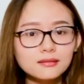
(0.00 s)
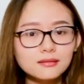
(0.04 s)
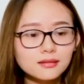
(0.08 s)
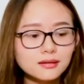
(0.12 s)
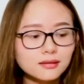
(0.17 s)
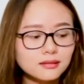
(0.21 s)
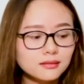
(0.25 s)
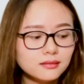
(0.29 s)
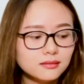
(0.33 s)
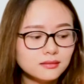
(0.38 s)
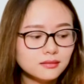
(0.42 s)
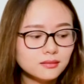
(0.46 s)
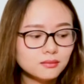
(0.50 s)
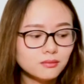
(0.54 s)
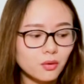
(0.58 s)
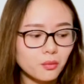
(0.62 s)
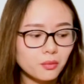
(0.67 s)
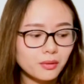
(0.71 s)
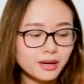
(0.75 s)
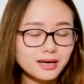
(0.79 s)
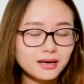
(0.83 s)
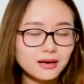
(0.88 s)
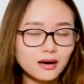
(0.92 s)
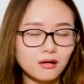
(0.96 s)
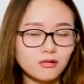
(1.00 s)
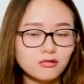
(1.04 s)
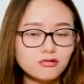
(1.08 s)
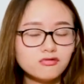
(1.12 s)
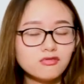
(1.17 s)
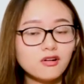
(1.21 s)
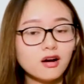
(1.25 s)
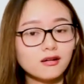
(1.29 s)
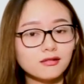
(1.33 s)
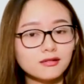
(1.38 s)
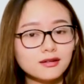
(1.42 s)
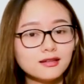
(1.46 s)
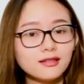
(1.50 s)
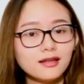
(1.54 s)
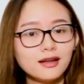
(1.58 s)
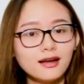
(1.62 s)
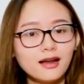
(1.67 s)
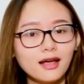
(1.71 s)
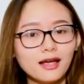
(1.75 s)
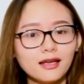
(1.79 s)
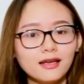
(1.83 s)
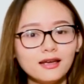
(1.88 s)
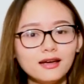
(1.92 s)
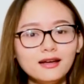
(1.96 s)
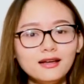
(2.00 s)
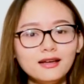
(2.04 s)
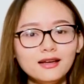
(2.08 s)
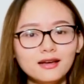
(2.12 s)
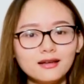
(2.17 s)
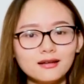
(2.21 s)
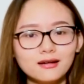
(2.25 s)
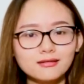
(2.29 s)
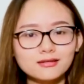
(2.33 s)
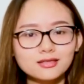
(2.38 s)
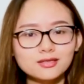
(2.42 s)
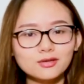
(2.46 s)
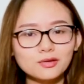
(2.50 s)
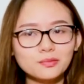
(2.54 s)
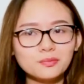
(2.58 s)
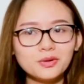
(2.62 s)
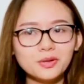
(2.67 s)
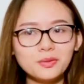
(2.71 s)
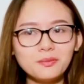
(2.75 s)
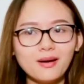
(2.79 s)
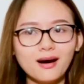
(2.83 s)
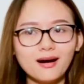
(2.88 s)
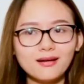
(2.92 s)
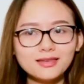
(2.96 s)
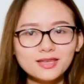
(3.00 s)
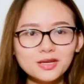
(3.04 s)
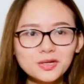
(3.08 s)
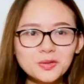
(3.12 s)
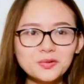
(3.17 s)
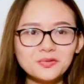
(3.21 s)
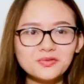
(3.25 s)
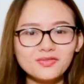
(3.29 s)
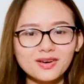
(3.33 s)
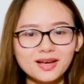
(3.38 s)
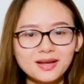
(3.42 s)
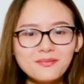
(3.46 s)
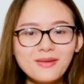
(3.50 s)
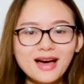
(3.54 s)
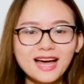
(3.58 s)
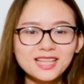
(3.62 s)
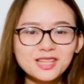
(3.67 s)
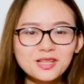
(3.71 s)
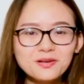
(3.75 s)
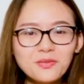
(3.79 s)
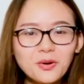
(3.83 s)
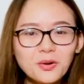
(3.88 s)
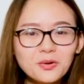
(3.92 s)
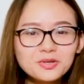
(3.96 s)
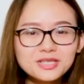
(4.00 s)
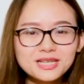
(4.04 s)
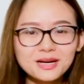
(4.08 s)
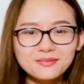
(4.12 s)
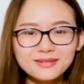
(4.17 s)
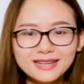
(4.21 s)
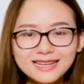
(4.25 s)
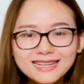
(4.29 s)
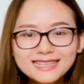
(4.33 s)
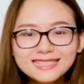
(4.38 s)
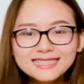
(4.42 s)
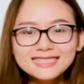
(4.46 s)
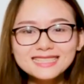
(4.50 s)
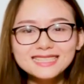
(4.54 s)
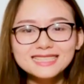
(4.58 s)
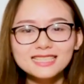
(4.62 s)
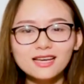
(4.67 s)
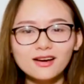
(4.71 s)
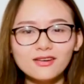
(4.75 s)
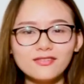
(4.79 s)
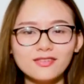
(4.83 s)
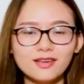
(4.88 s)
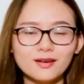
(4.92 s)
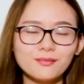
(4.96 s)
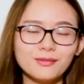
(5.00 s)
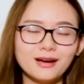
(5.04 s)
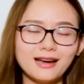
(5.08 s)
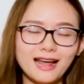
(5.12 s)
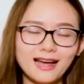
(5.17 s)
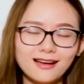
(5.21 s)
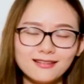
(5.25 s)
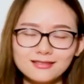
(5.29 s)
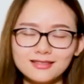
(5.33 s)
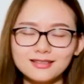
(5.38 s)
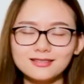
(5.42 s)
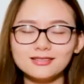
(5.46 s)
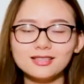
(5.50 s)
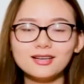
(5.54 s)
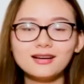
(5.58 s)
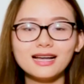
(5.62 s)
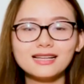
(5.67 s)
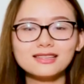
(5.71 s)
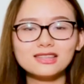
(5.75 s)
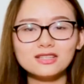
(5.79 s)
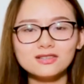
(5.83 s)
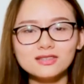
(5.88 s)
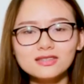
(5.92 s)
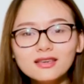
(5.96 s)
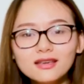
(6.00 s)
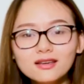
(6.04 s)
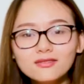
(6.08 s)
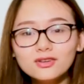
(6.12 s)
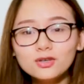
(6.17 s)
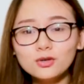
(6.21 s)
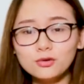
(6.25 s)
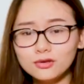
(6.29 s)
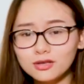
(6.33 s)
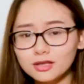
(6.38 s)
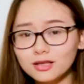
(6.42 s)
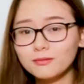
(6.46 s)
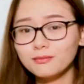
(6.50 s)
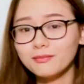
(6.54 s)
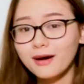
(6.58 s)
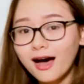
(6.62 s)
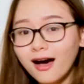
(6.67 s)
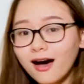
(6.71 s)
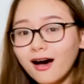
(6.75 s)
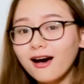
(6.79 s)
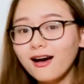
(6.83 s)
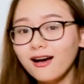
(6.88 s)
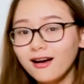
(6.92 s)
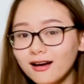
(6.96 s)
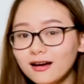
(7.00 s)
từ một cái khẩu phần như thế này á thật sự mình bỏ chắc cũng phải ba tới bốn trăm nghìn cho việc mình ăn từ thức ăn tự nhiên ví dụ như thịt bò